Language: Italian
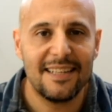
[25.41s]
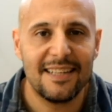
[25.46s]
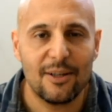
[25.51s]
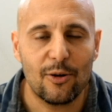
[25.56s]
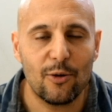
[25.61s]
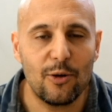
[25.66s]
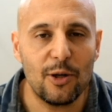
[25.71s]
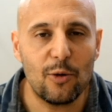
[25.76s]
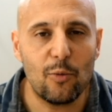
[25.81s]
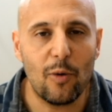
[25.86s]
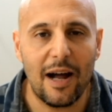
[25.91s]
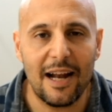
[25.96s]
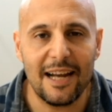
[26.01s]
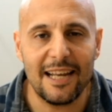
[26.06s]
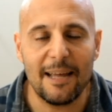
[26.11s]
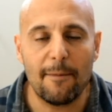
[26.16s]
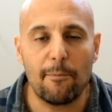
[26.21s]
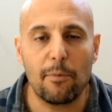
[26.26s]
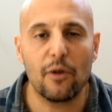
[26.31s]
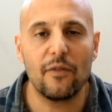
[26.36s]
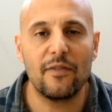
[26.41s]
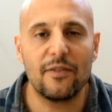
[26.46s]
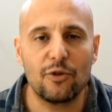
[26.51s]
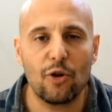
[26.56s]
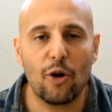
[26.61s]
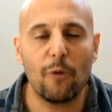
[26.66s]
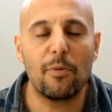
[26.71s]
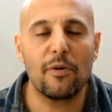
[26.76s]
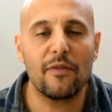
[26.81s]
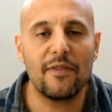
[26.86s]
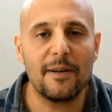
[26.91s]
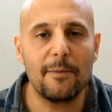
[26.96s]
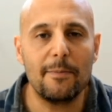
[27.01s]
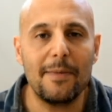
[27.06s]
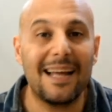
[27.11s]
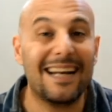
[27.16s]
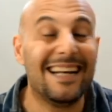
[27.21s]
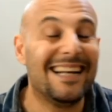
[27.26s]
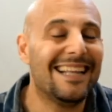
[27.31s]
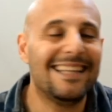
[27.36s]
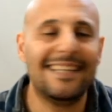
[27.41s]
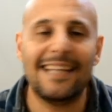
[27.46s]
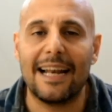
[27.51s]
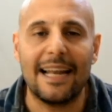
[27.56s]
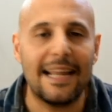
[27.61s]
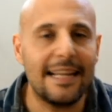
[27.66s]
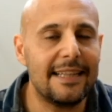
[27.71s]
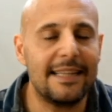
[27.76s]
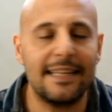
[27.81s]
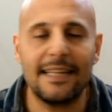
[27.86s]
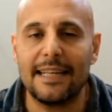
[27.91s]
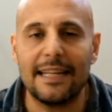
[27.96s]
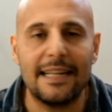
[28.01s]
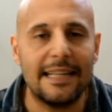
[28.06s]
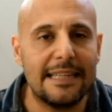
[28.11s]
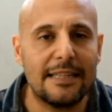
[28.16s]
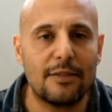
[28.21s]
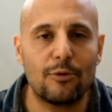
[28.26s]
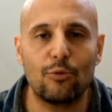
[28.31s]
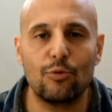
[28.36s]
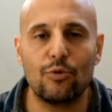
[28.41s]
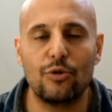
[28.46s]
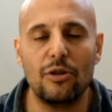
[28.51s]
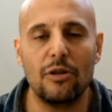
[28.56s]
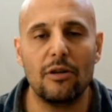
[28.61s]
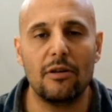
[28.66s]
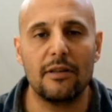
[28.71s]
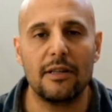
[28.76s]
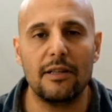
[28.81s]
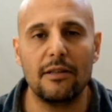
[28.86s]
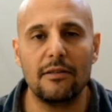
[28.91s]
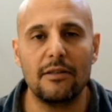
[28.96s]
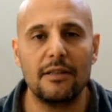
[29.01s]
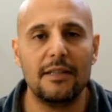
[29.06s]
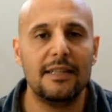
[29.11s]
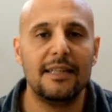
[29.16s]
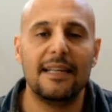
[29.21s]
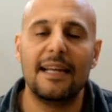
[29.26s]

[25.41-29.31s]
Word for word: con i quali sono proverbiali le dialettiche, le discussioni, no?